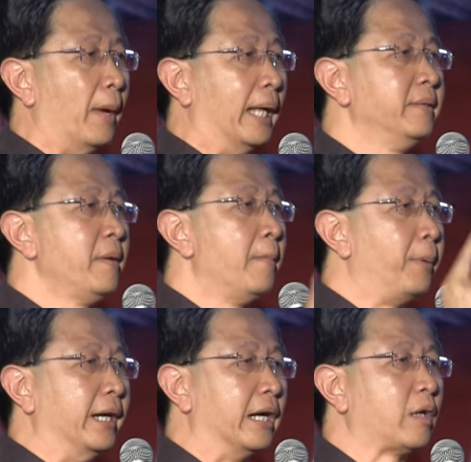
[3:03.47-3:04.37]
我们
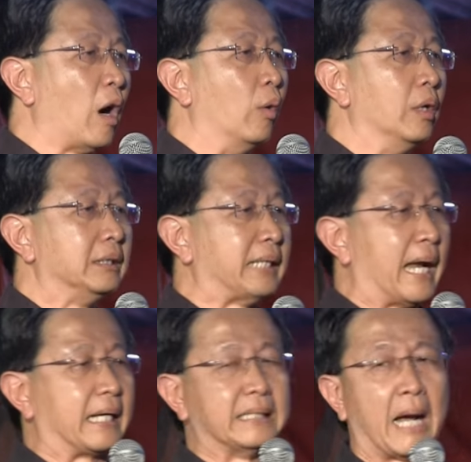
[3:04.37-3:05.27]
不能够
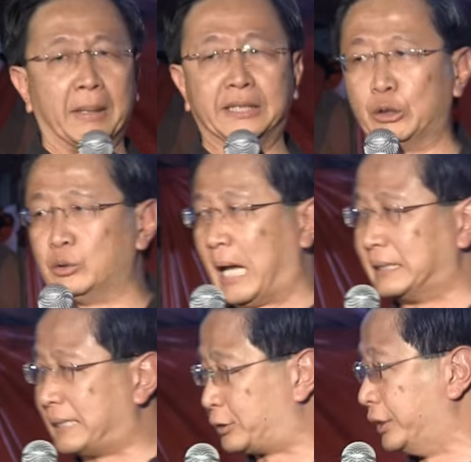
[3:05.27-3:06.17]
再跟他们纠缠